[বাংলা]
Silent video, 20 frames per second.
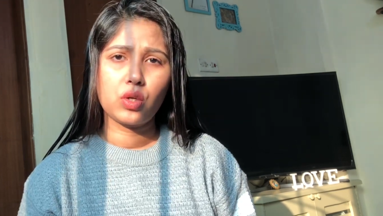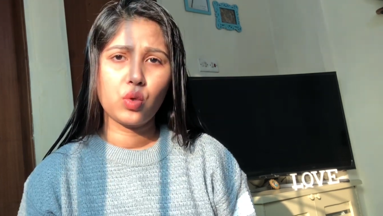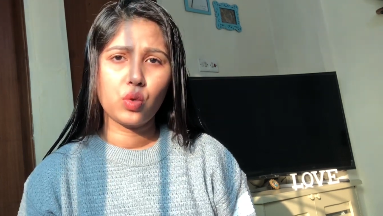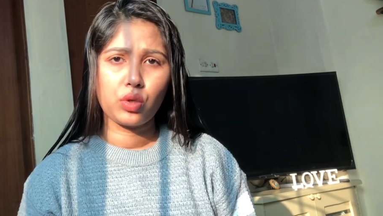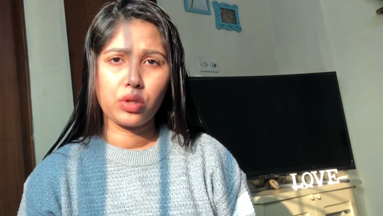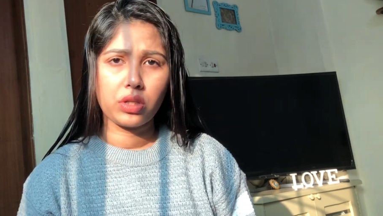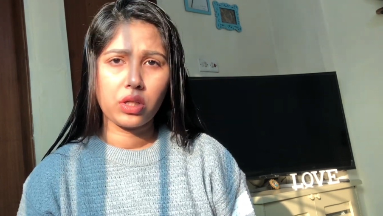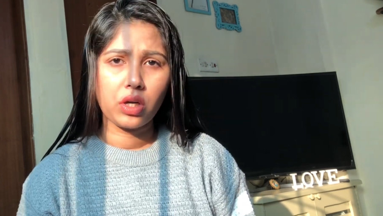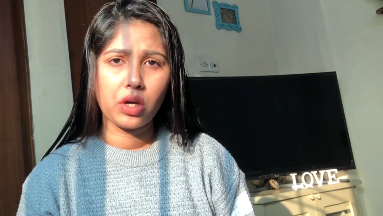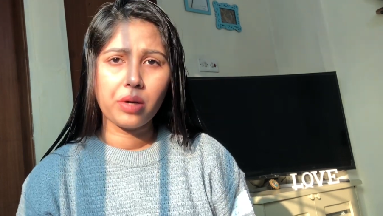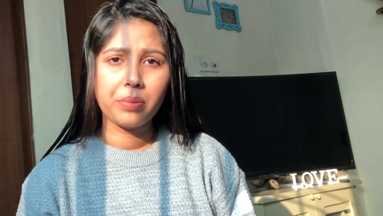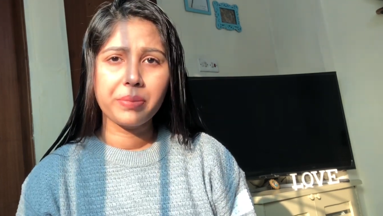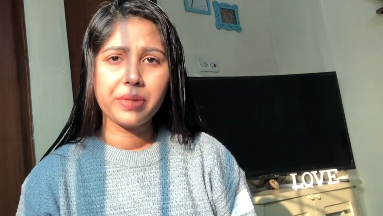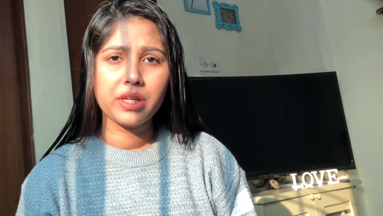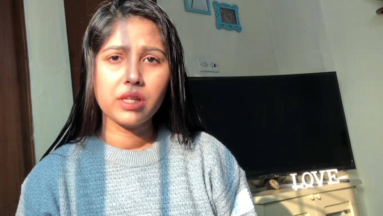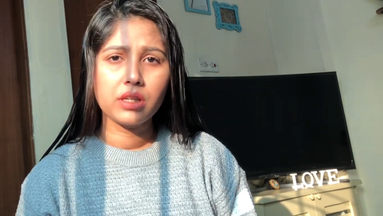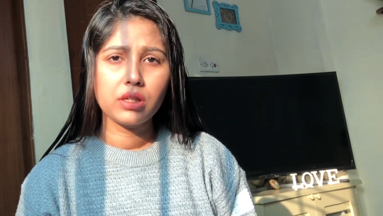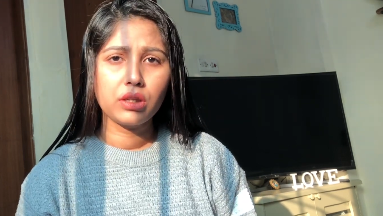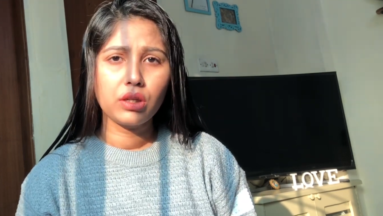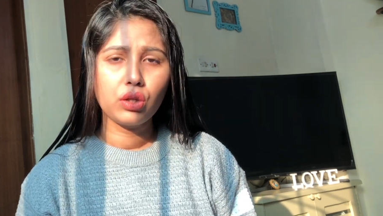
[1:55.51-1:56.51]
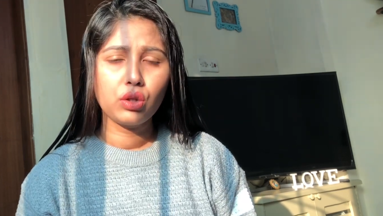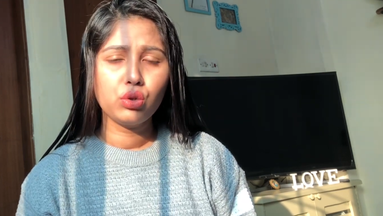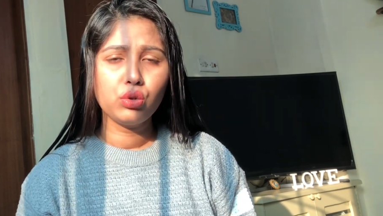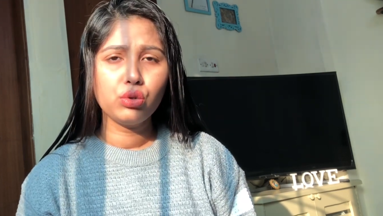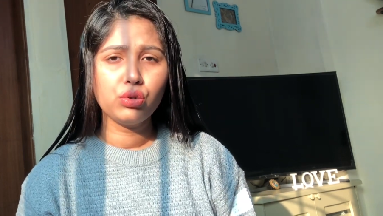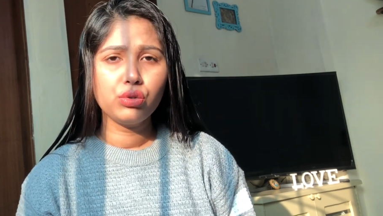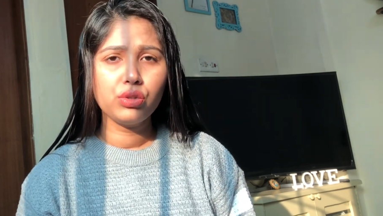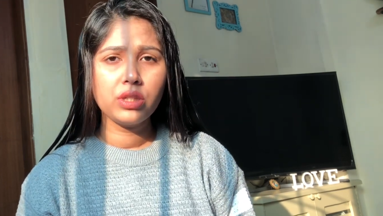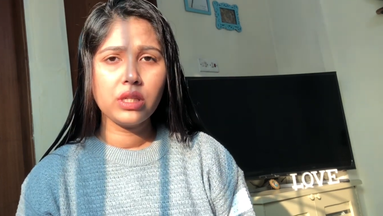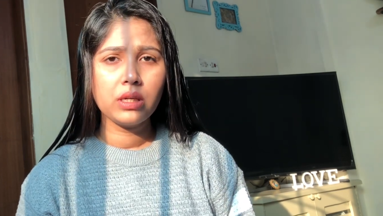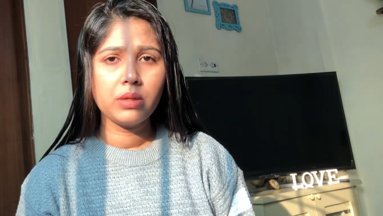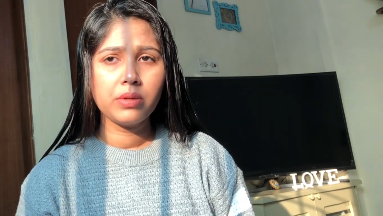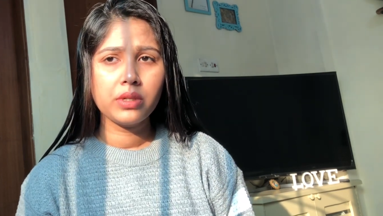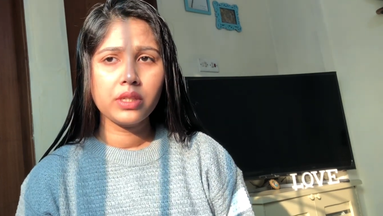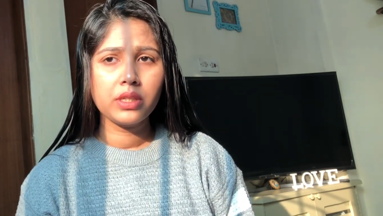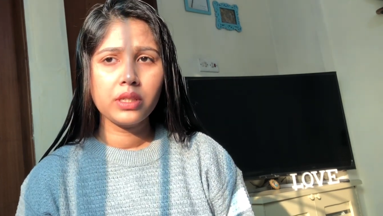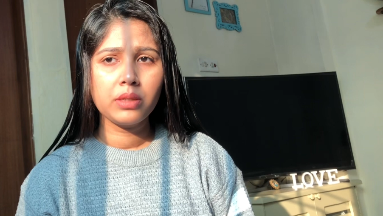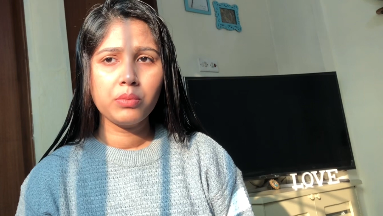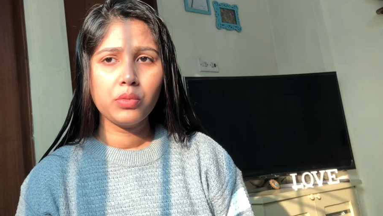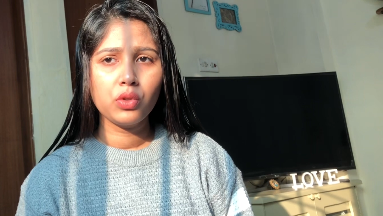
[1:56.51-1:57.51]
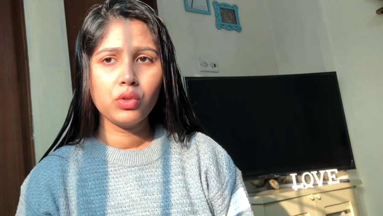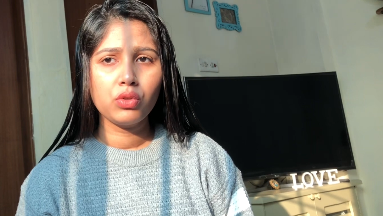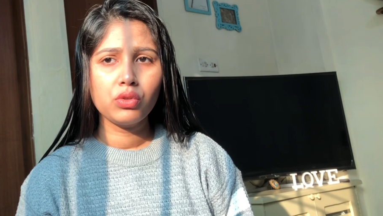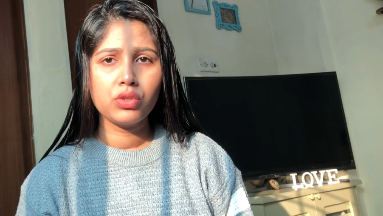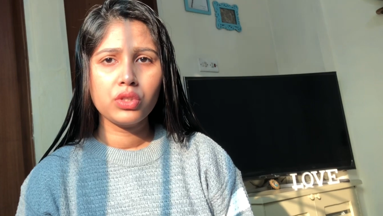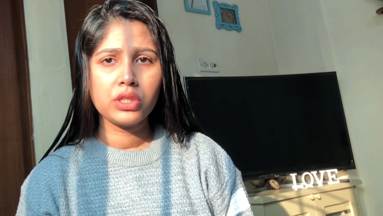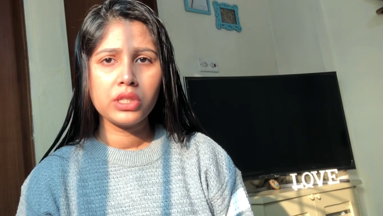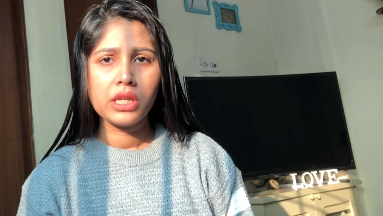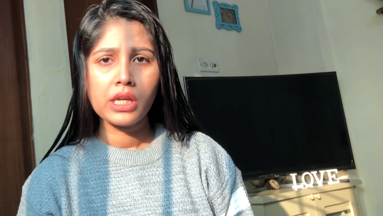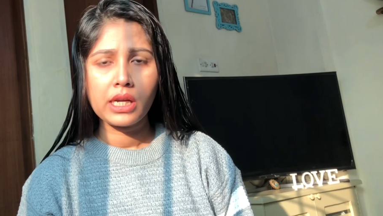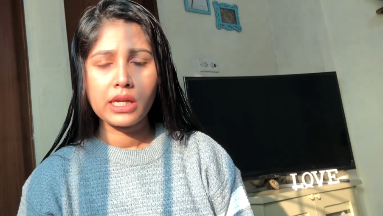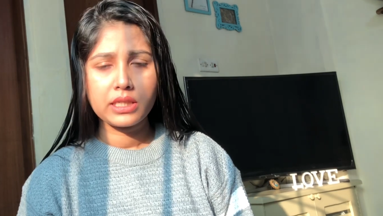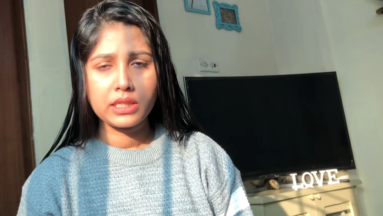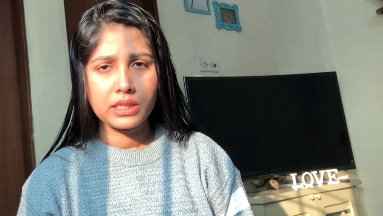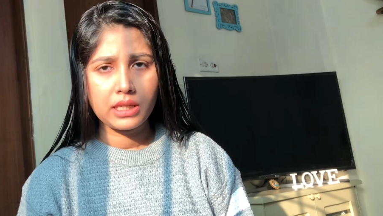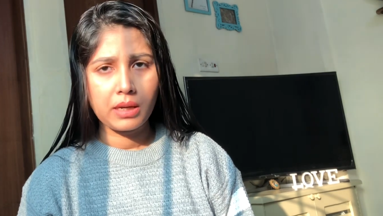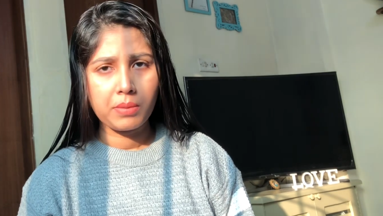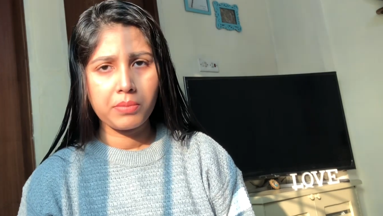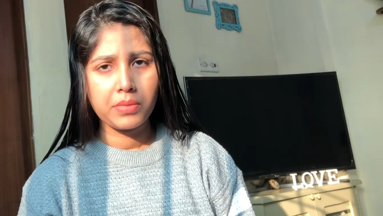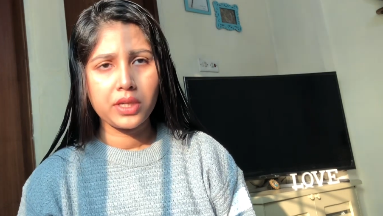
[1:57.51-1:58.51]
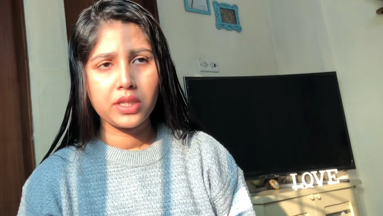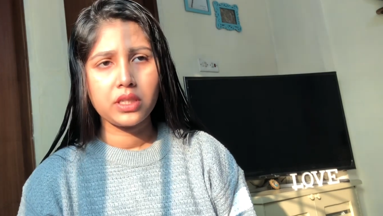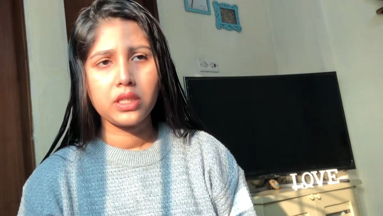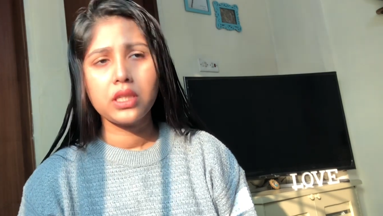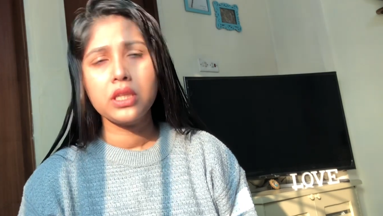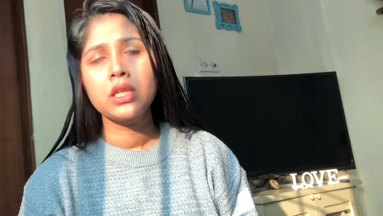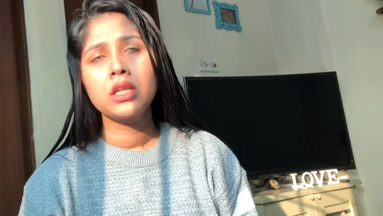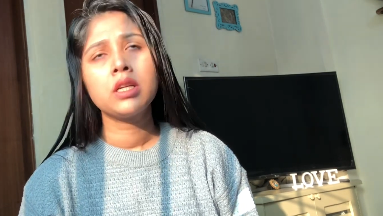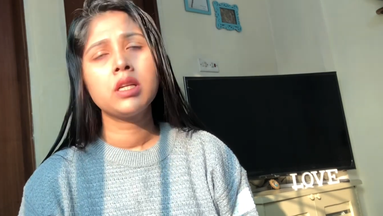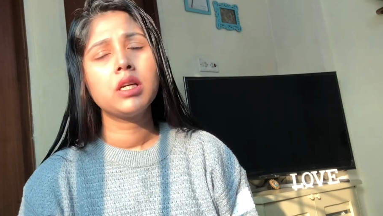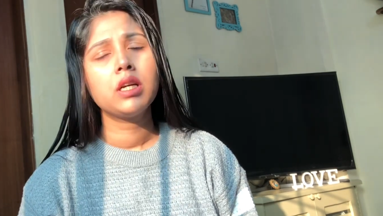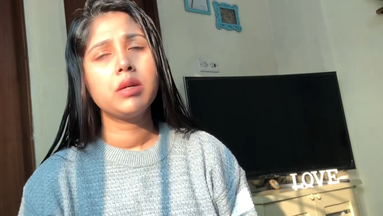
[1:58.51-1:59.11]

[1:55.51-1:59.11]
করতে হবে তো উনি আমাকে বললো যে ঠিক আছে নাম্বার দিন